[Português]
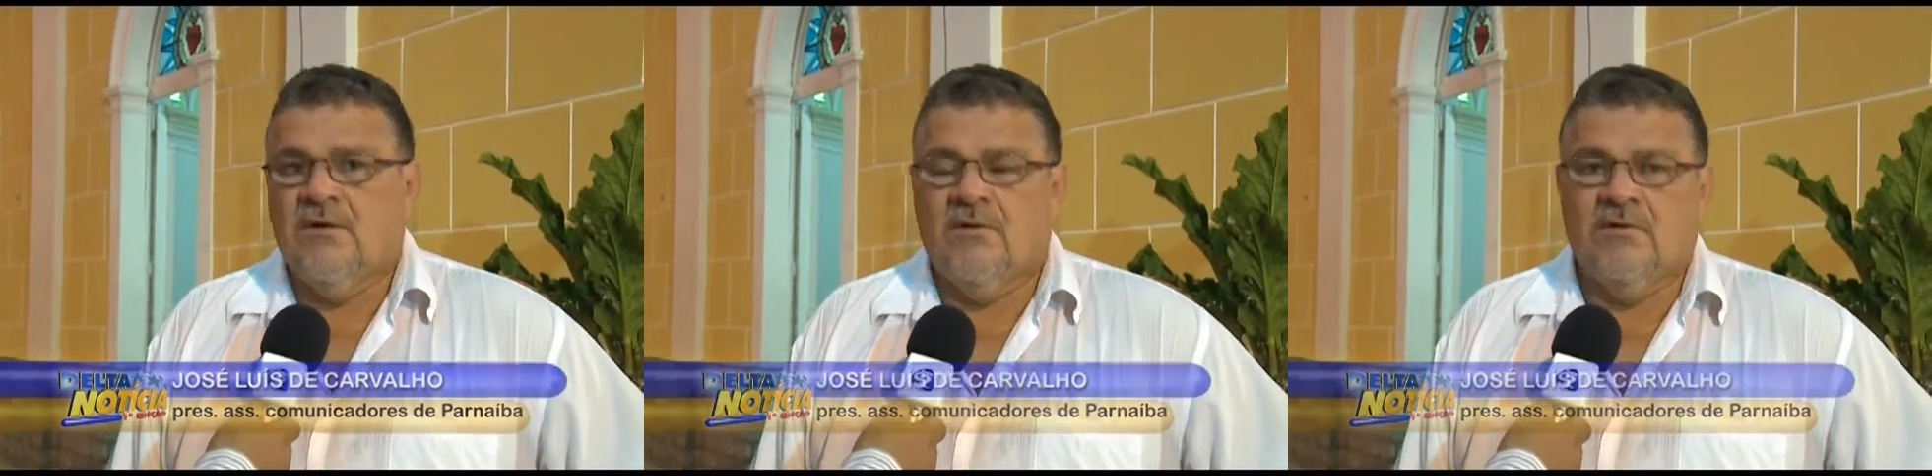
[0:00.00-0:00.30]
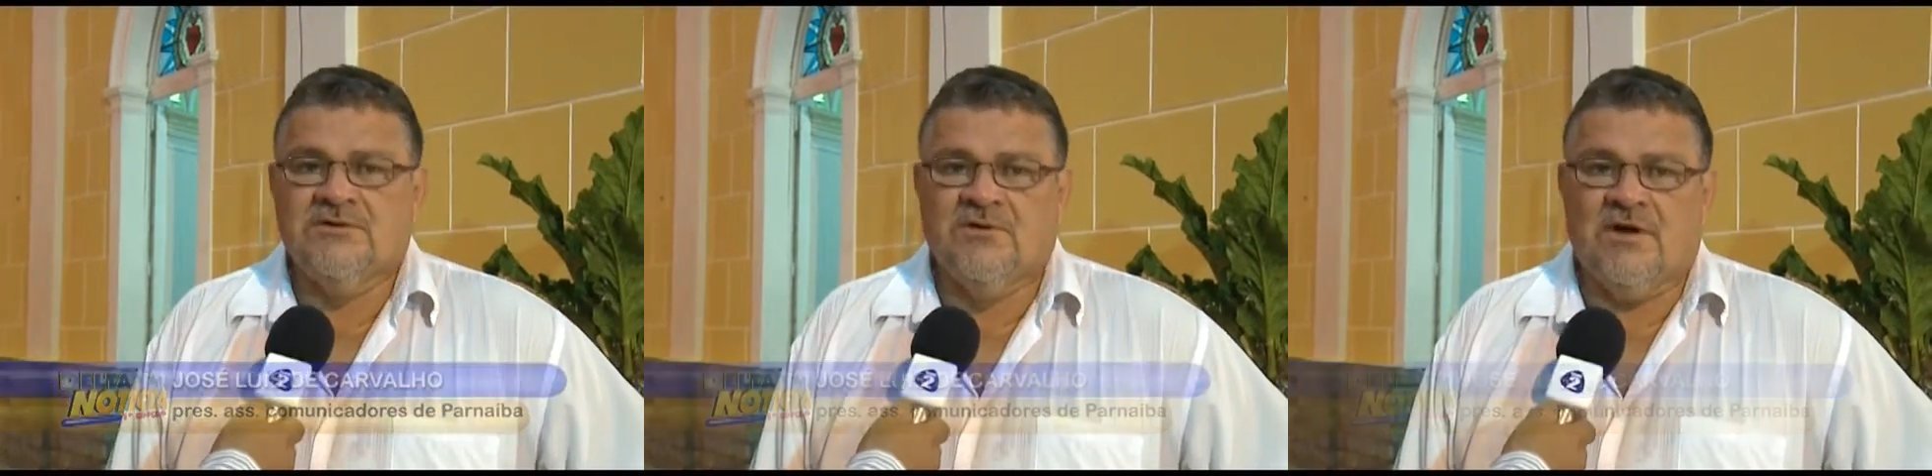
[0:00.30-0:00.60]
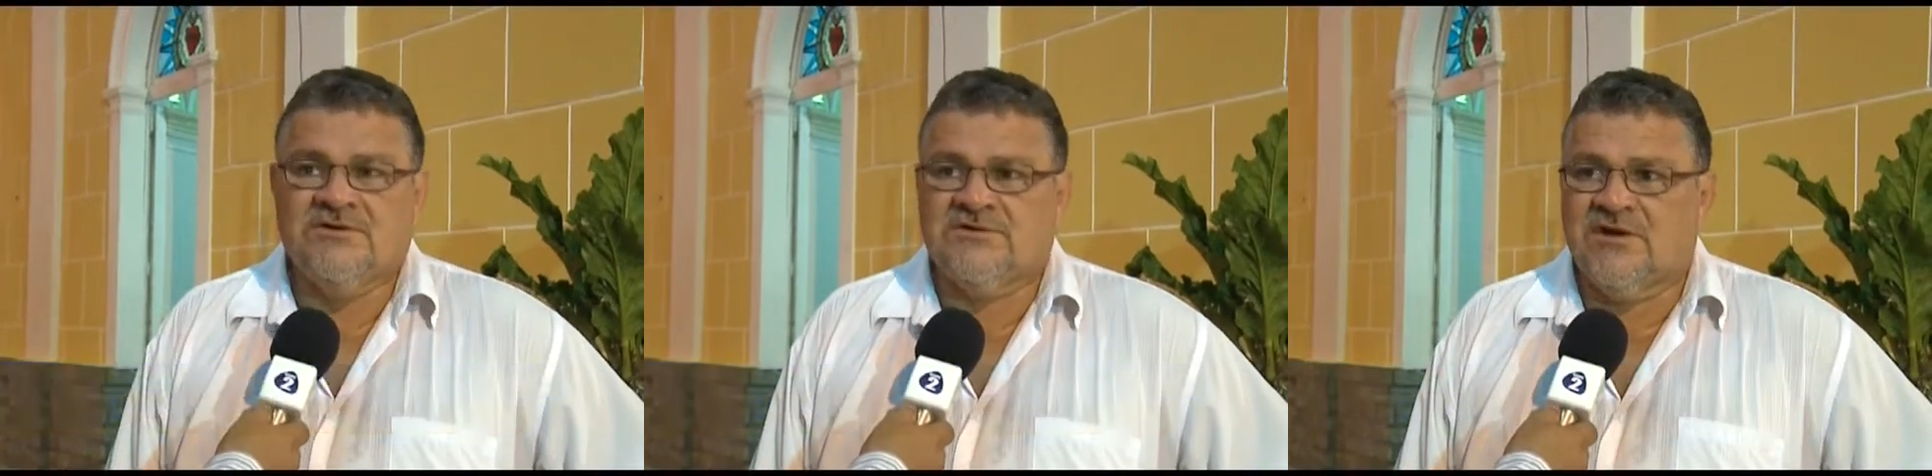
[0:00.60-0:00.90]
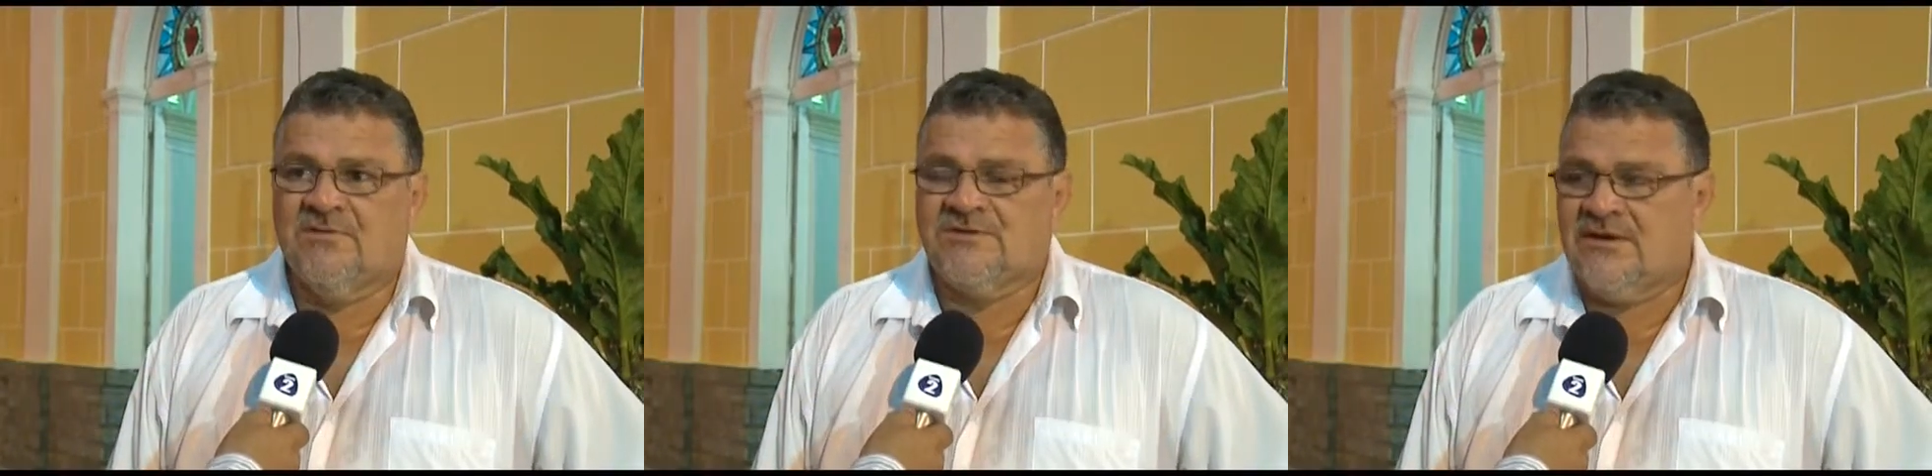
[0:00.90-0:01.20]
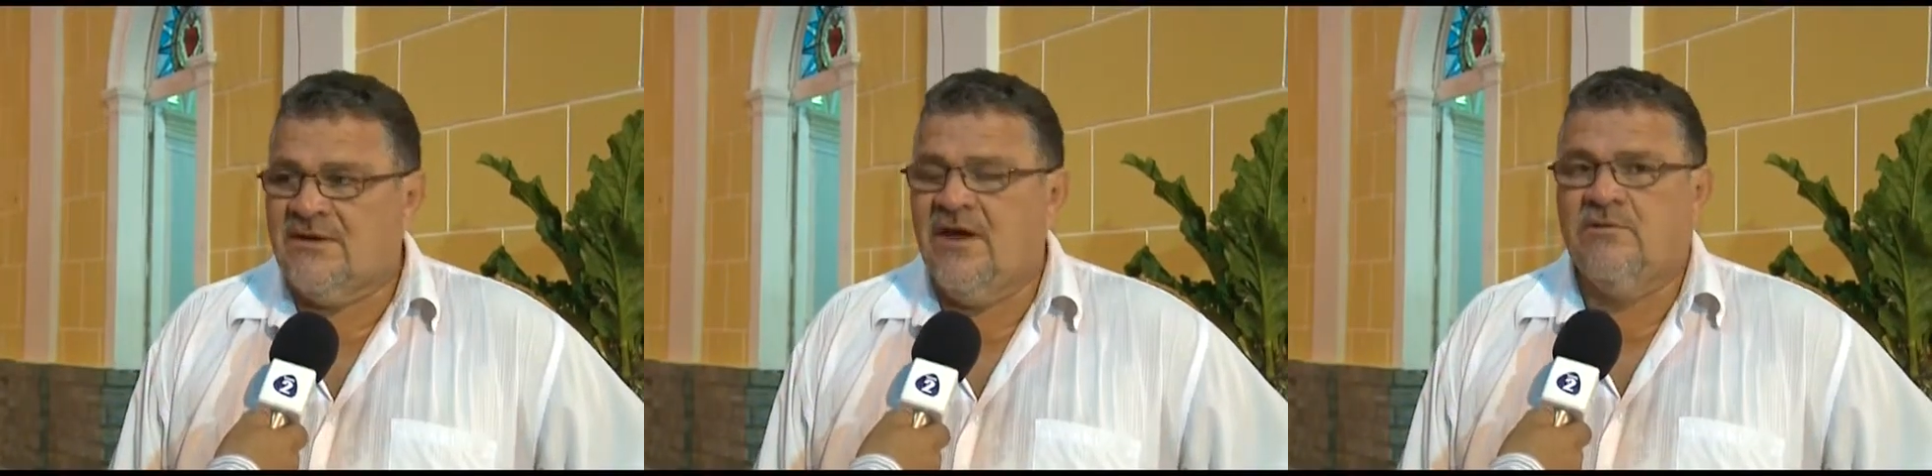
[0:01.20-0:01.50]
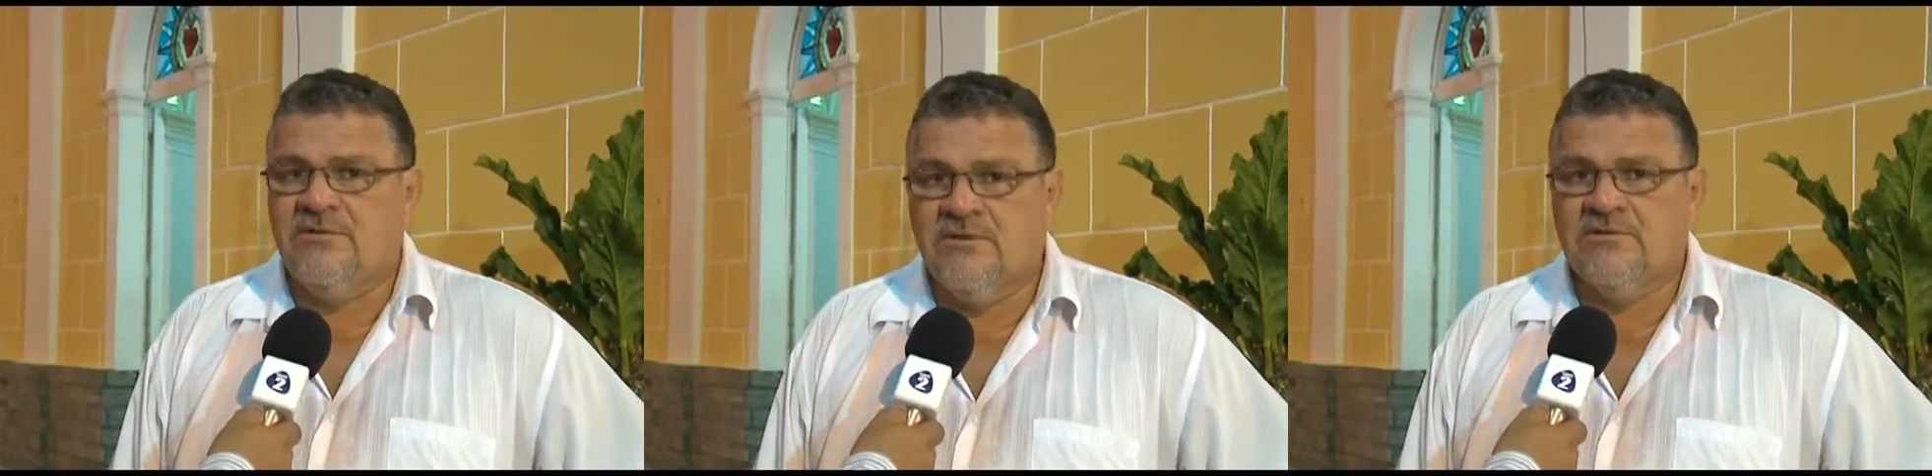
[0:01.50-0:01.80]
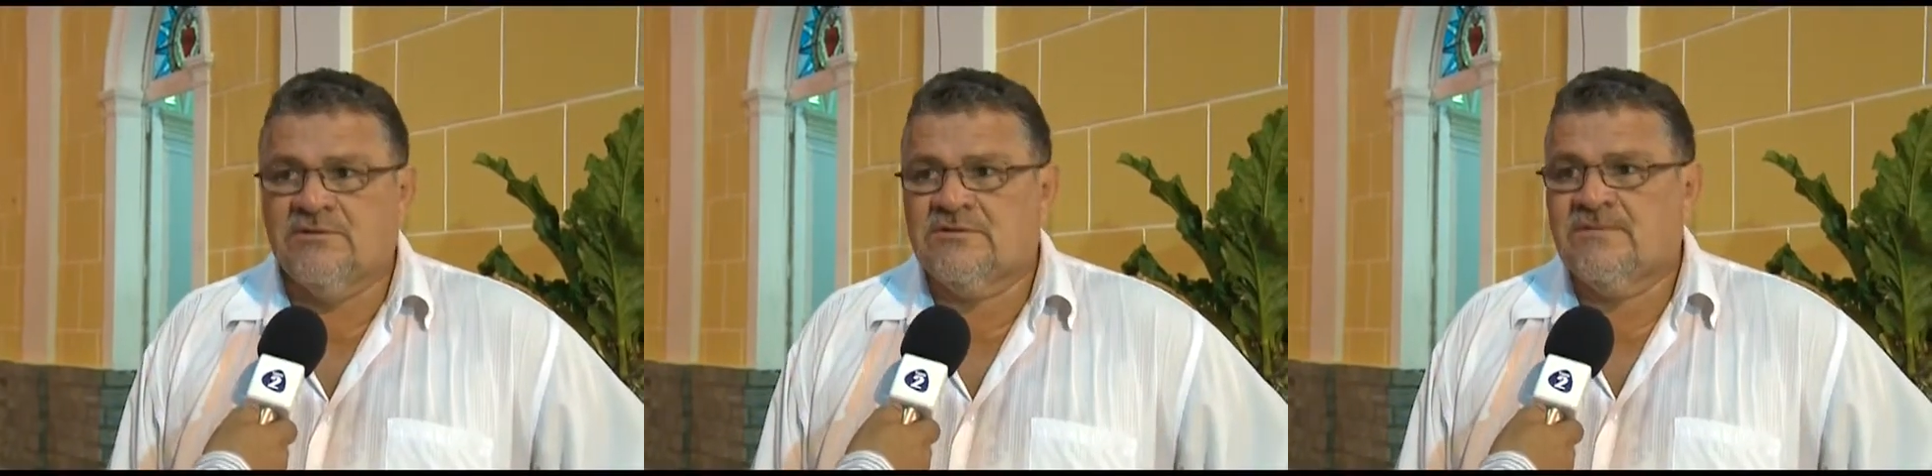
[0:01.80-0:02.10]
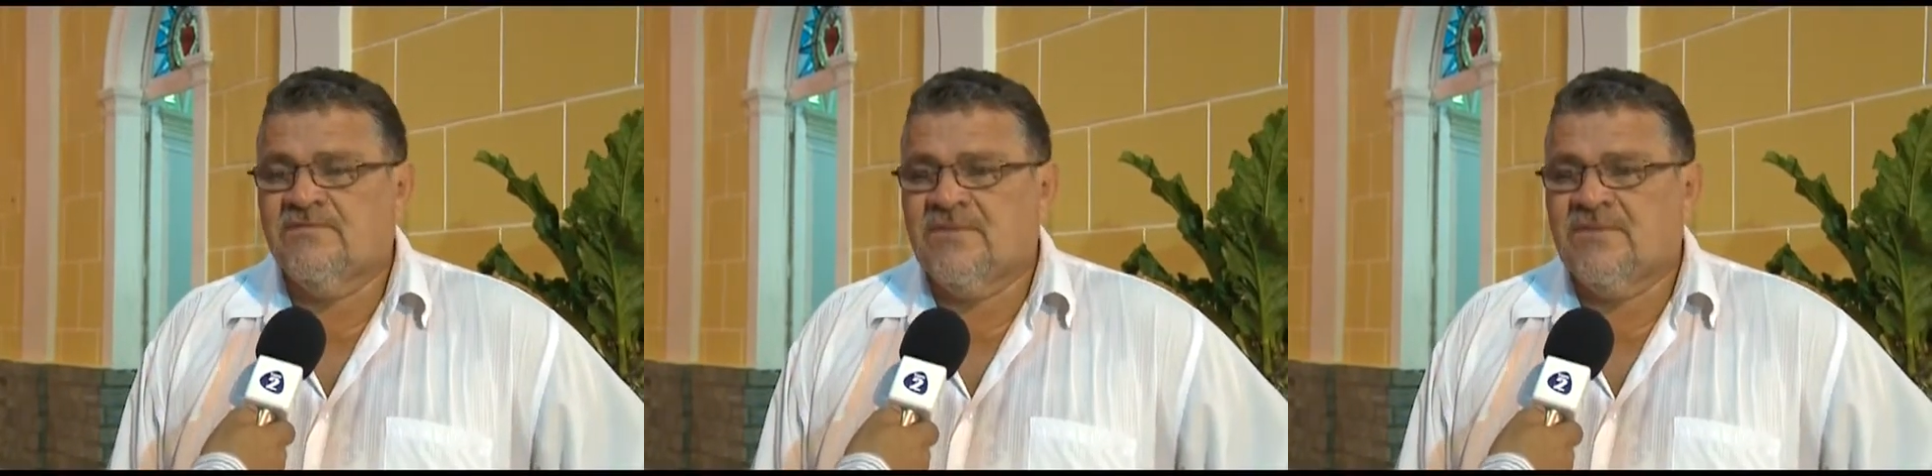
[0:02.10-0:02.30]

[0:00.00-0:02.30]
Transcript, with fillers: onde nós estamos aqui reunidos